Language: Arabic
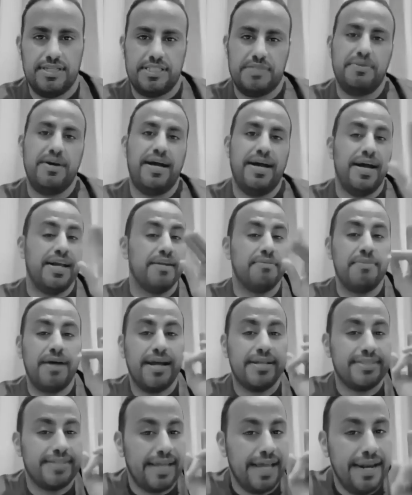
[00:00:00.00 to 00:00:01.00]
جماعه انا ما
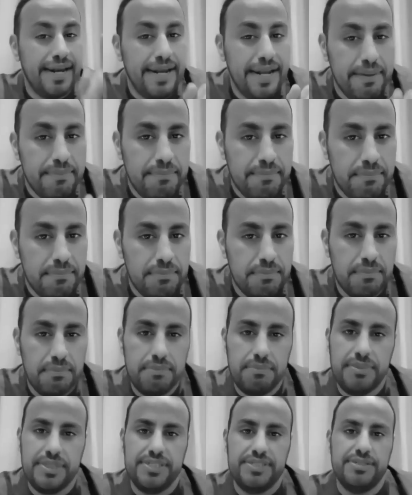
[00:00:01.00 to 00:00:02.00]
اتكلم
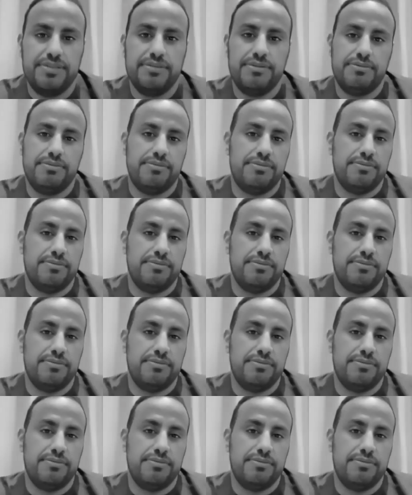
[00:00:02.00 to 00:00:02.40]
من